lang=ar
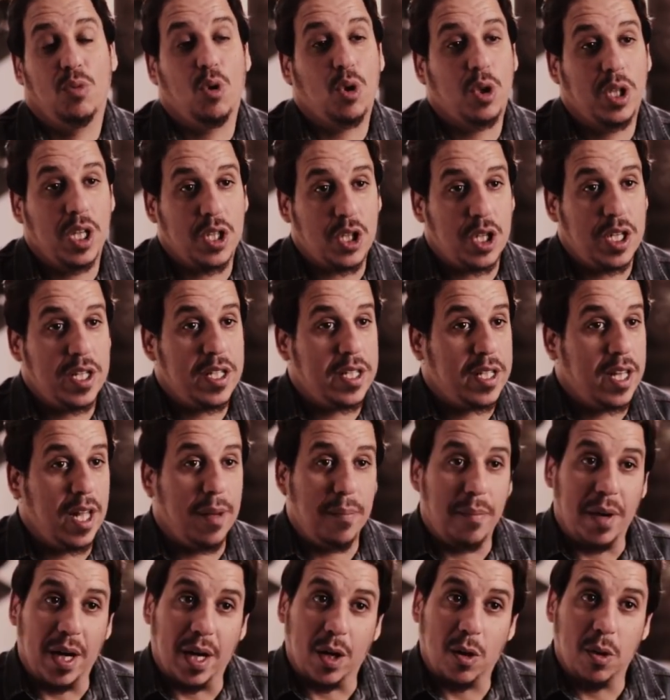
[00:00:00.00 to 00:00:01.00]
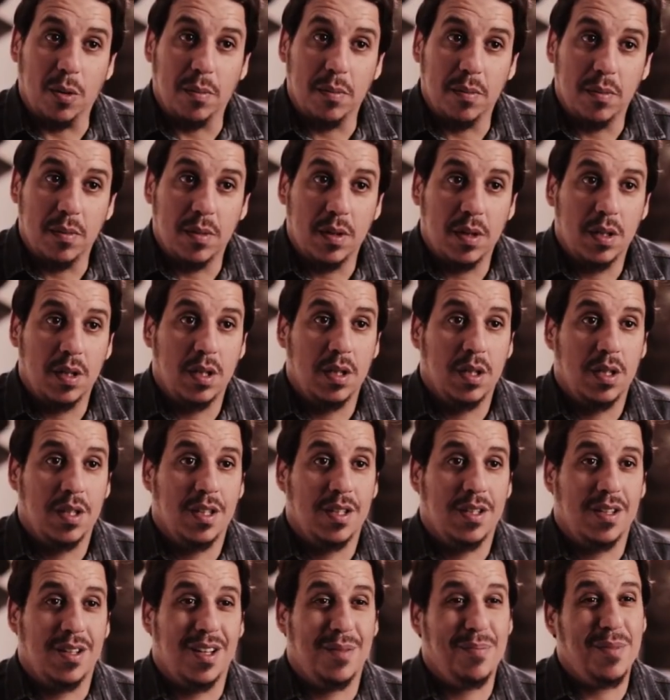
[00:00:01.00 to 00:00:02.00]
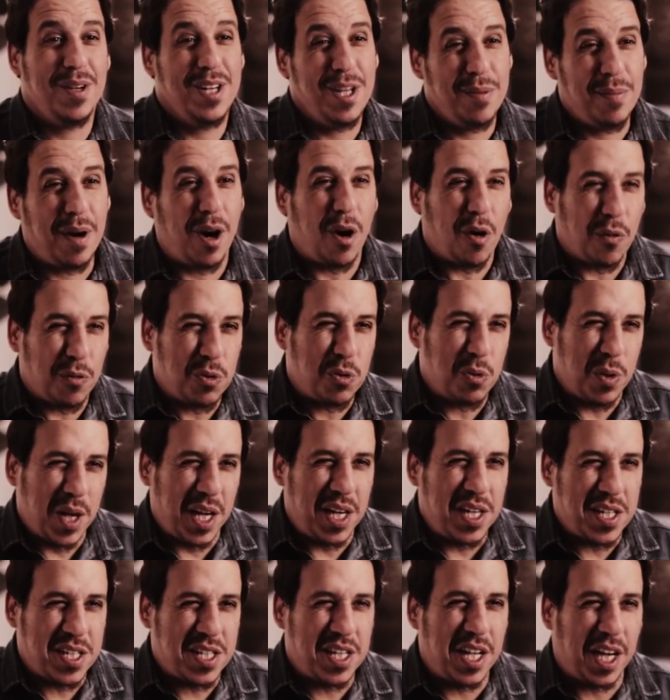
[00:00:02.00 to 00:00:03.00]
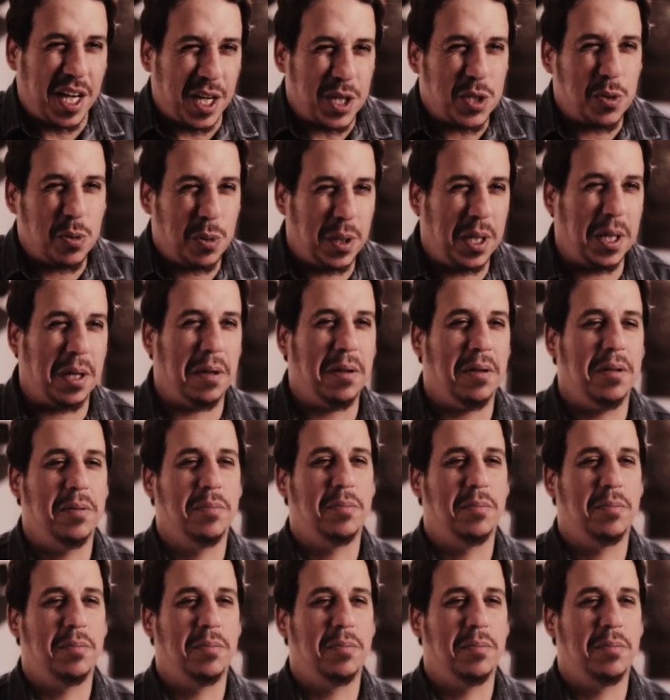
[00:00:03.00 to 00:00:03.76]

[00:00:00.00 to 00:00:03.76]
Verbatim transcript: مختش اسلام معكم ماني معروف شويه على الساحه شويه